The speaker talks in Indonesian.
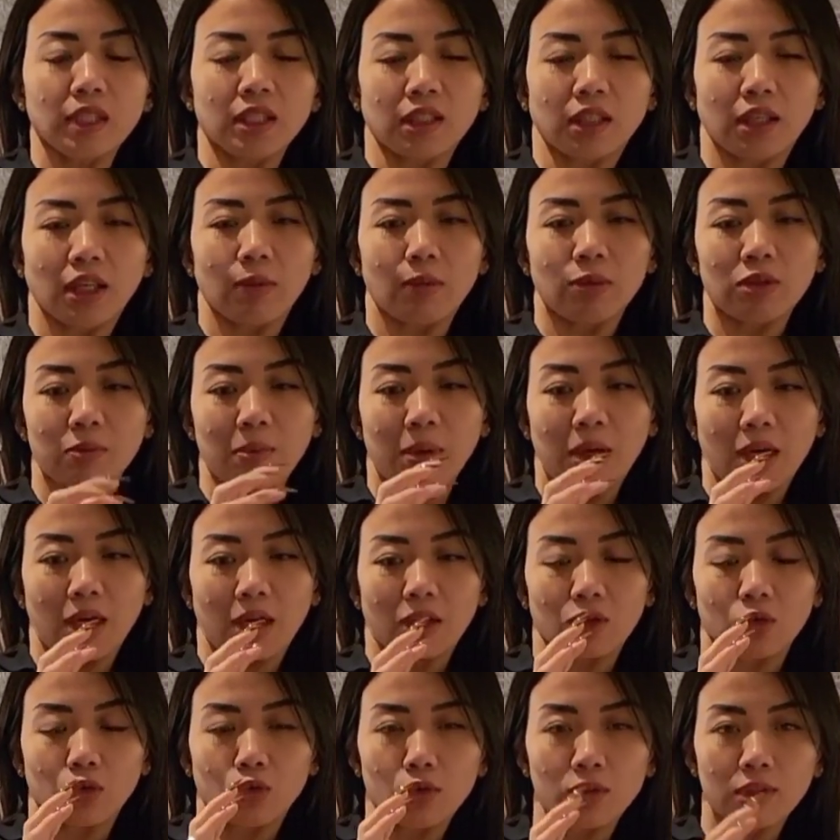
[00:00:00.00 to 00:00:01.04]
tadi habis
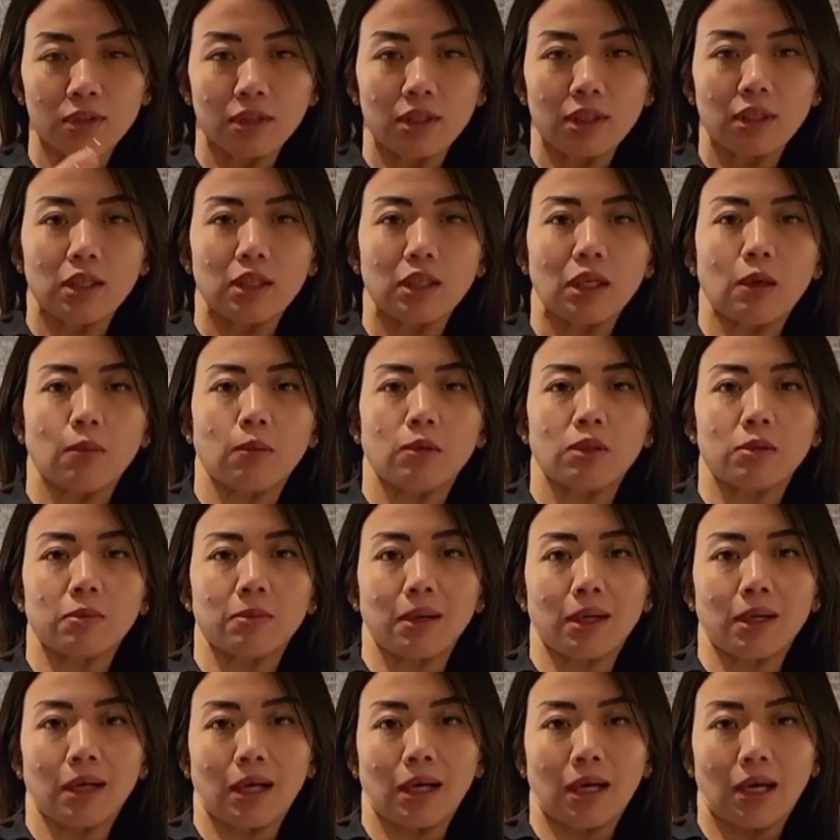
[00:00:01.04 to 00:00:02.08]
makan sushi habis
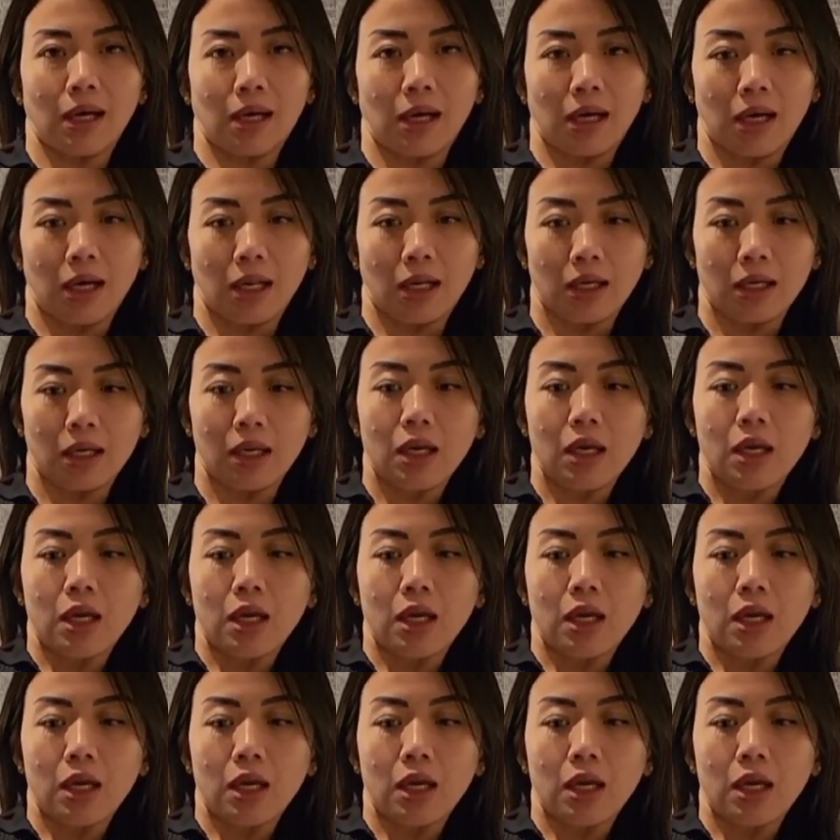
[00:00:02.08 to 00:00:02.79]
makan